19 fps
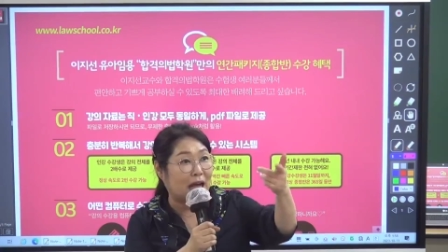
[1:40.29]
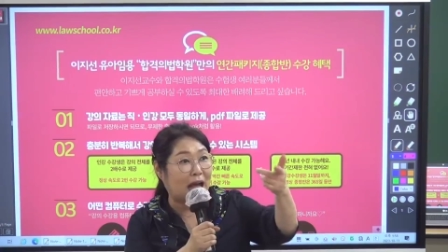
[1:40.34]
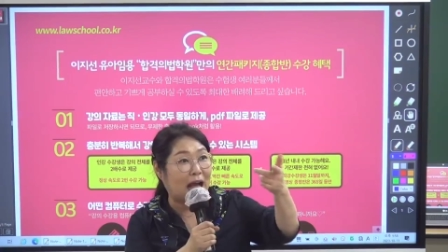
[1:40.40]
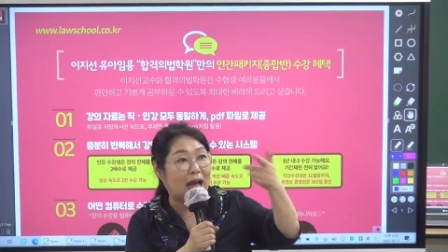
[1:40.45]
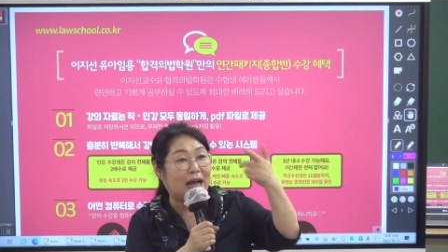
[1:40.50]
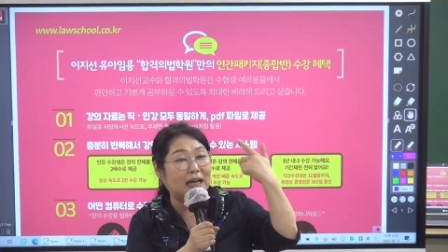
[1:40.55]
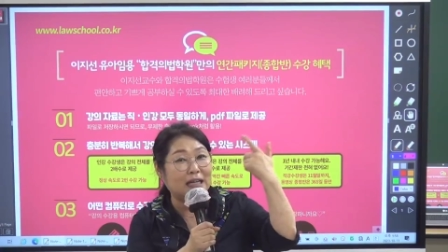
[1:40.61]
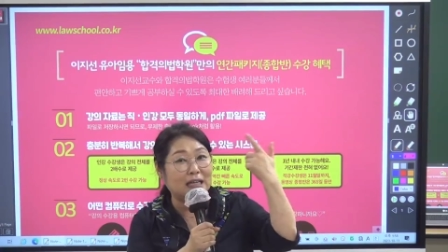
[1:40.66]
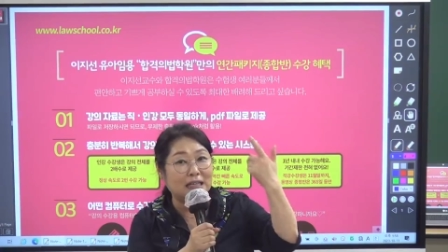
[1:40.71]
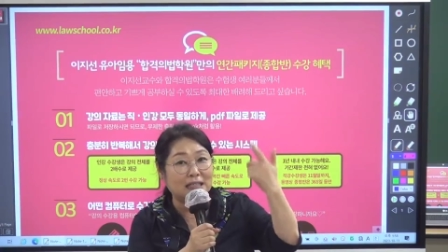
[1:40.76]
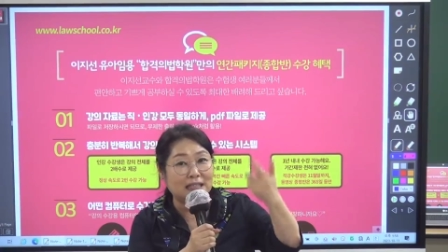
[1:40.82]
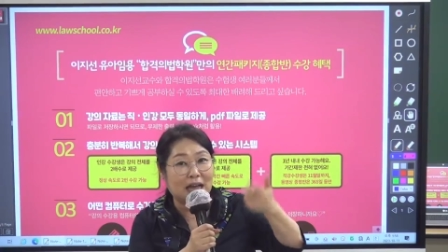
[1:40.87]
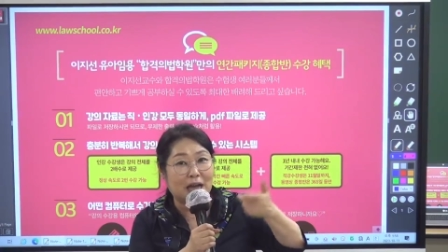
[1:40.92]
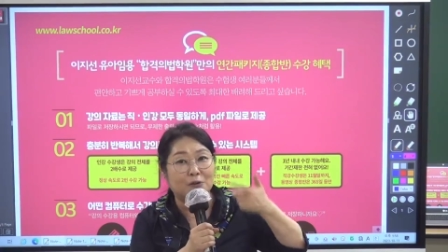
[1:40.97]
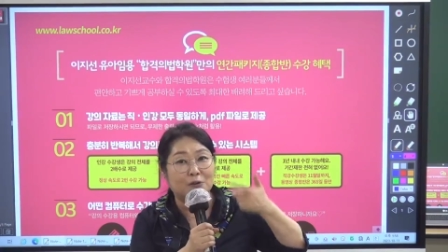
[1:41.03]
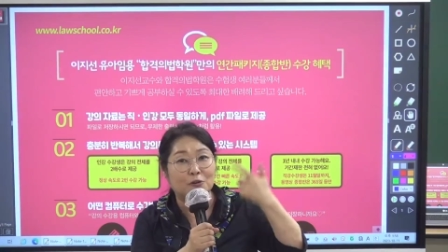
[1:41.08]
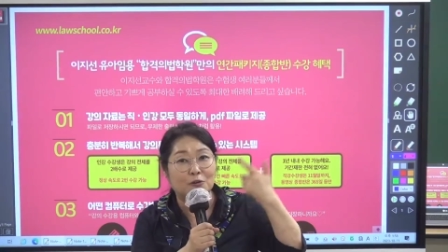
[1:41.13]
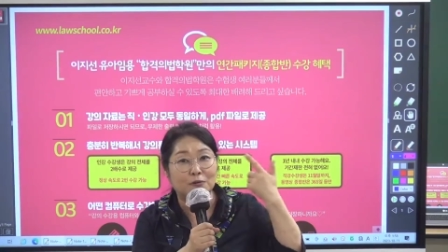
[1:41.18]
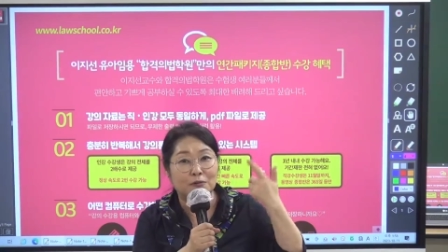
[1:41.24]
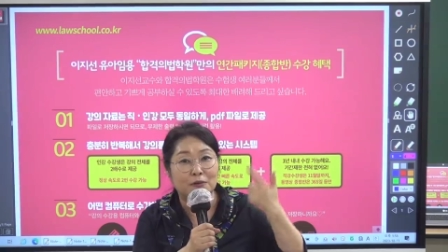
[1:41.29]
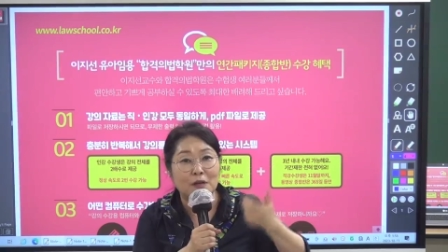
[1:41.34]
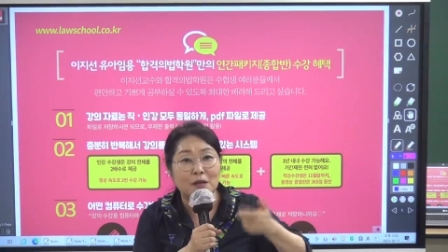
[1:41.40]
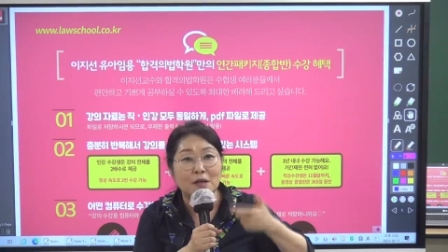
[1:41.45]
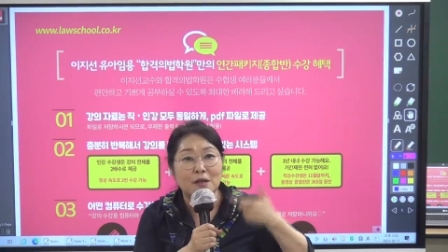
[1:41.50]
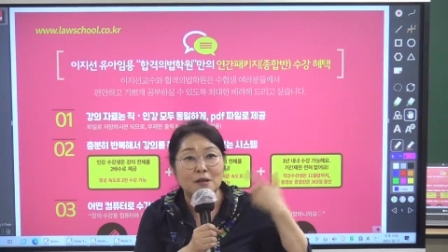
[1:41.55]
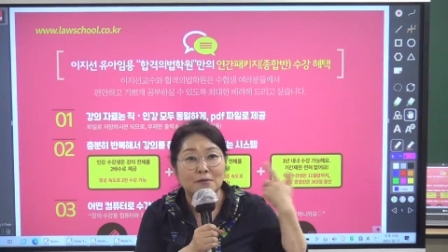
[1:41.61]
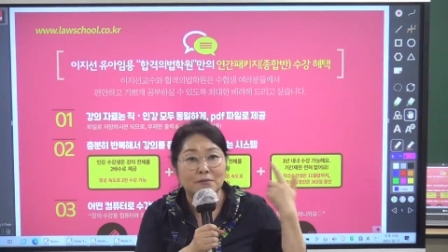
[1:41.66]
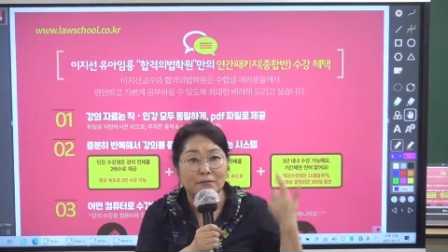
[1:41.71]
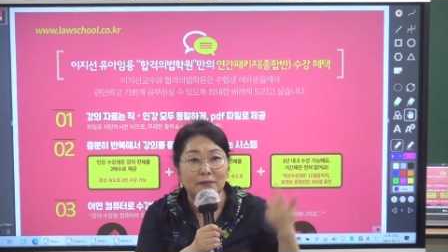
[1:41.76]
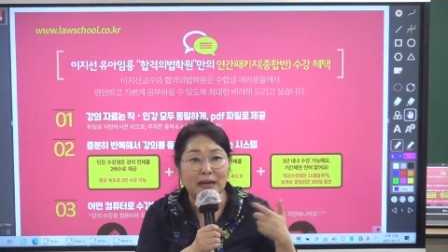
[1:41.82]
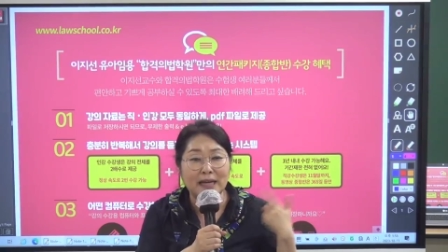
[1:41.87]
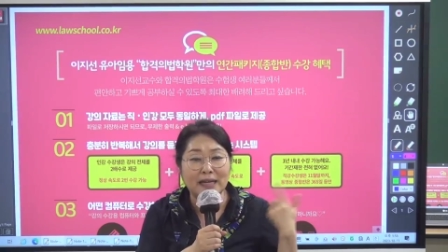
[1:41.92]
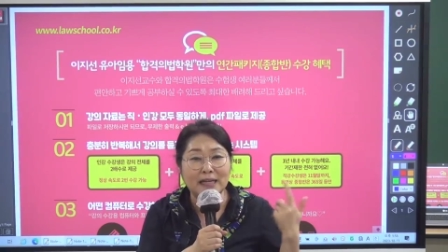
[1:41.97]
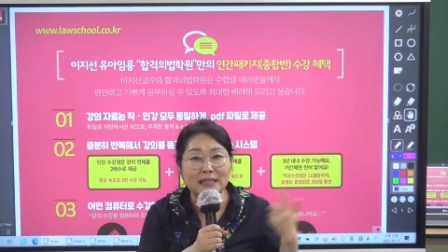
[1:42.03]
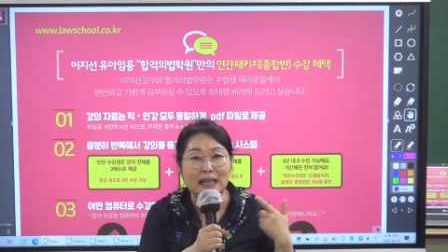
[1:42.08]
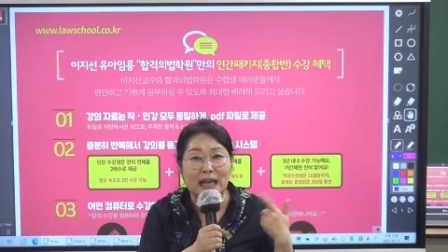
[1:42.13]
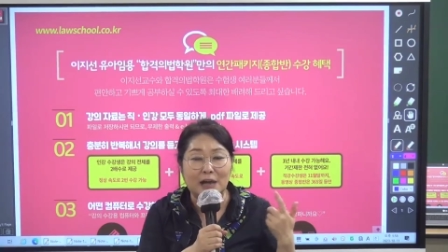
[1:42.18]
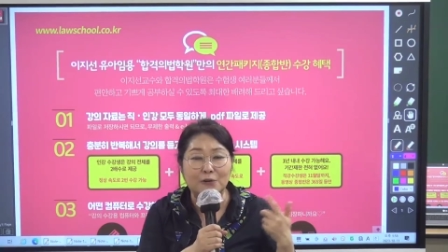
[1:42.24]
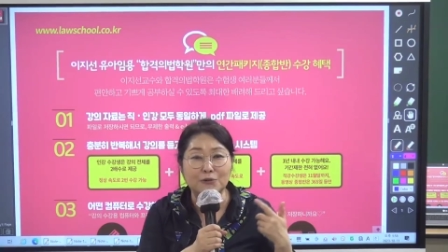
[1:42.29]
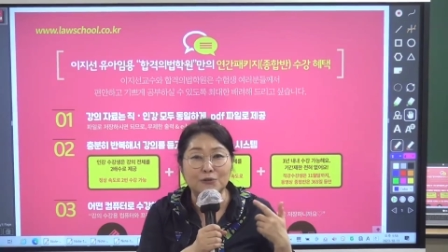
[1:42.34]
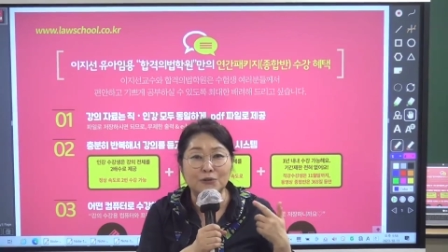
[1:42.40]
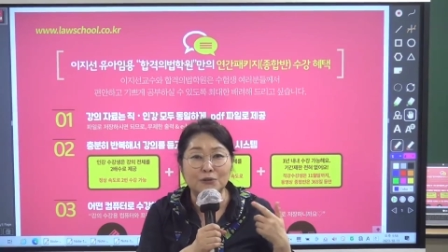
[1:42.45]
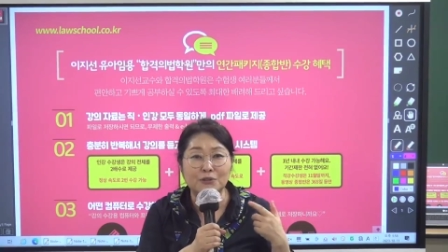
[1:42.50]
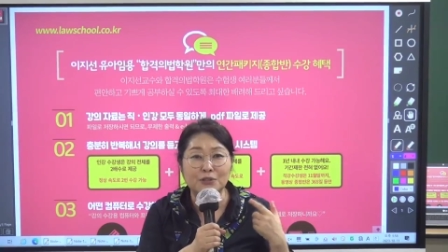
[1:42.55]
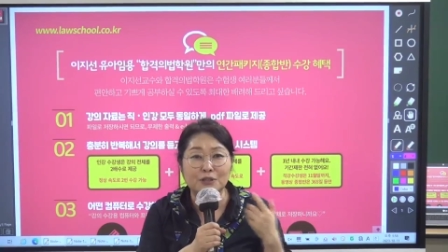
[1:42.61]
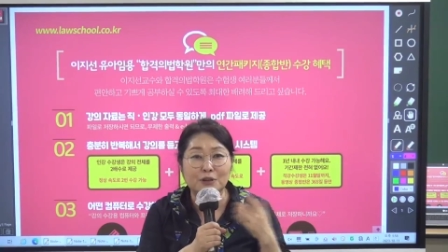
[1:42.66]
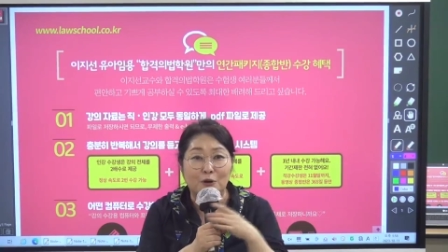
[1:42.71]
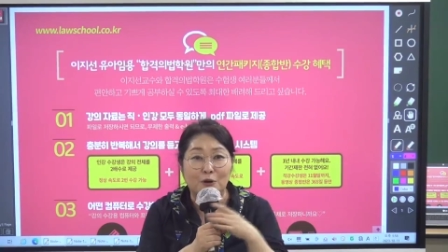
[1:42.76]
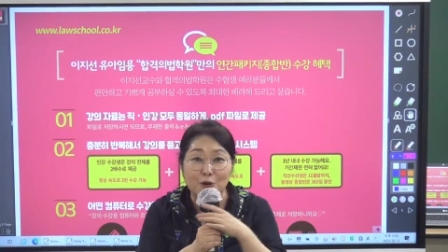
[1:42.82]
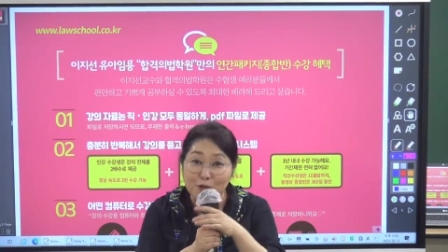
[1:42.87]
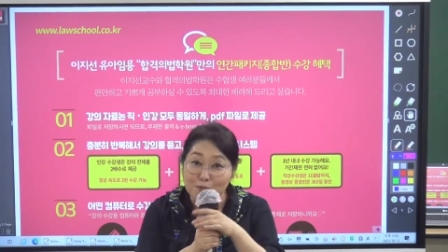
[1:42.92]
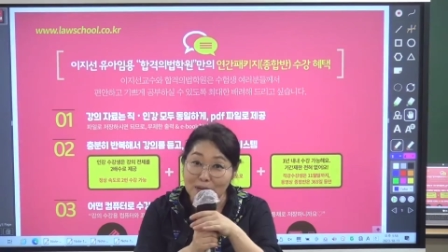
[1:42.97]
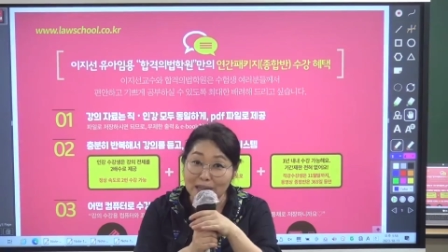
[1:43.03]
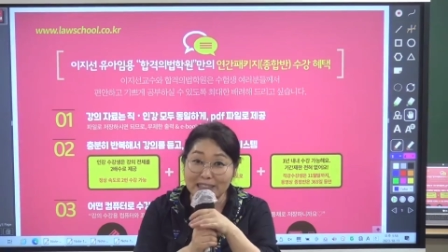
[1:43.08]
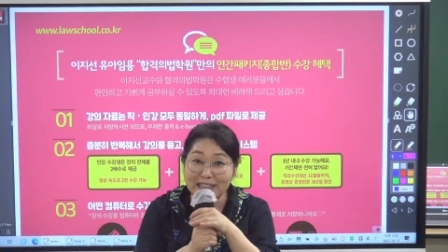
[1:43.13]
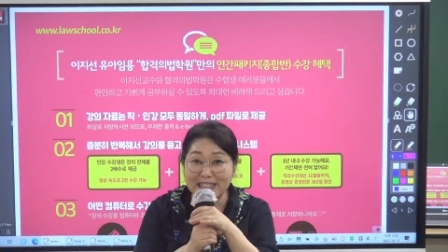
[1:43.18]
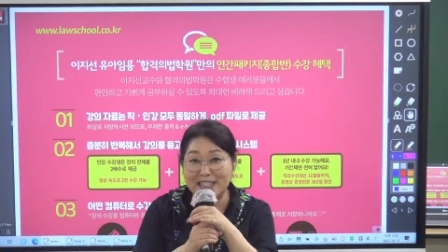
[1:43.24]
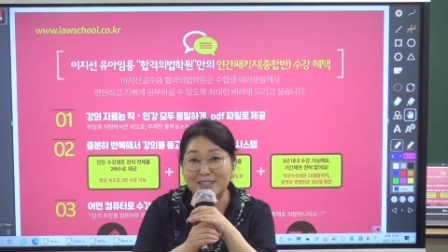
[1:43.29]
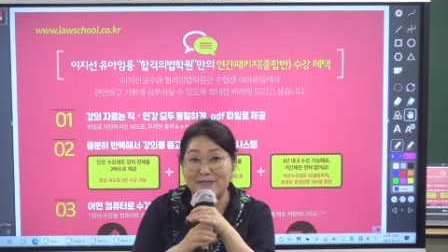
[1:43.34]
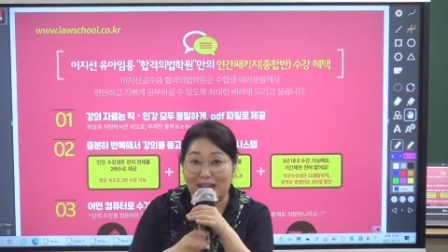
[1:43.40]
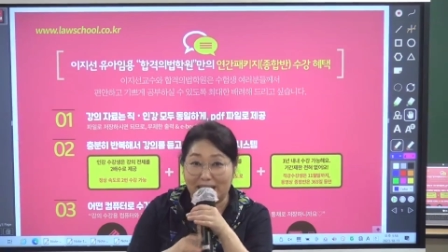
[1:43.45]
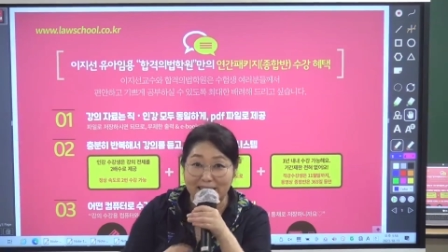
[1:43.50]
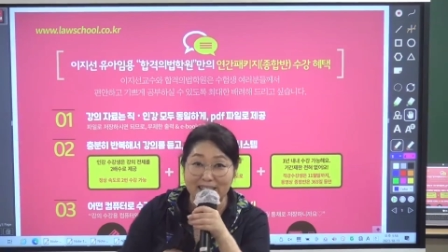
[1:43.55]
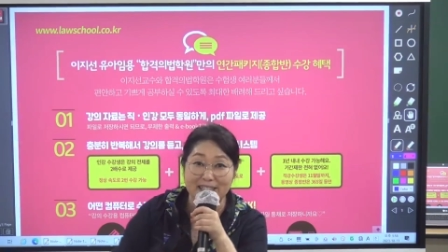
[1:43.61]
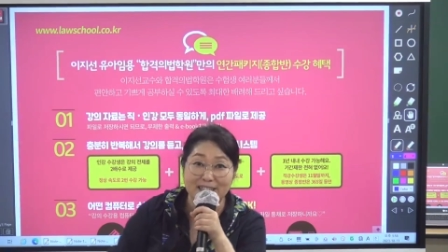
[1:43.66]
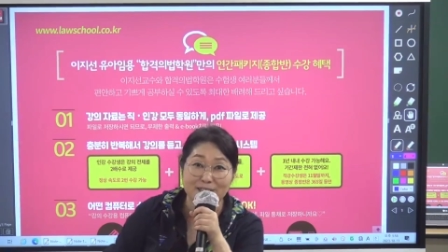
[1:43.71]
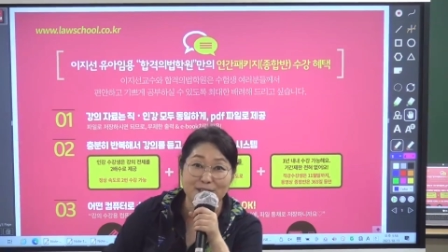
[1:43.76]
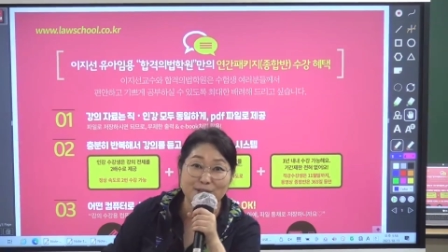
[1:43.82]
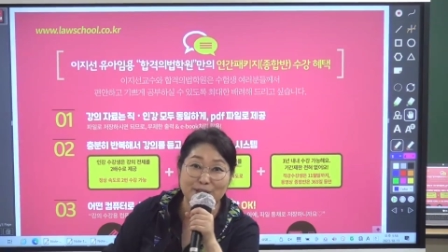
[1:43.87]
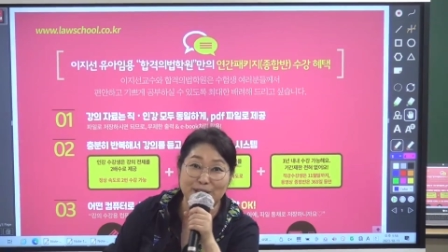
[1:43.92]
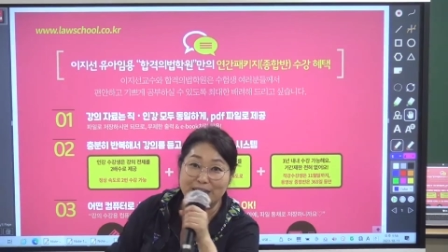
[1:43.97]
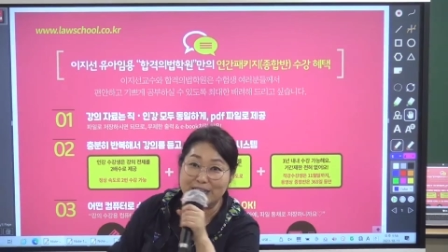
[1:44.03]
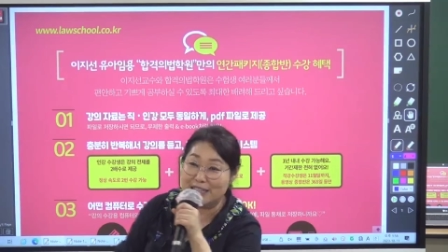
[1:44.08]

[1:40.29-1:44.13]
강의 자료 파일 다운로드는 얼마든지 받으실 수가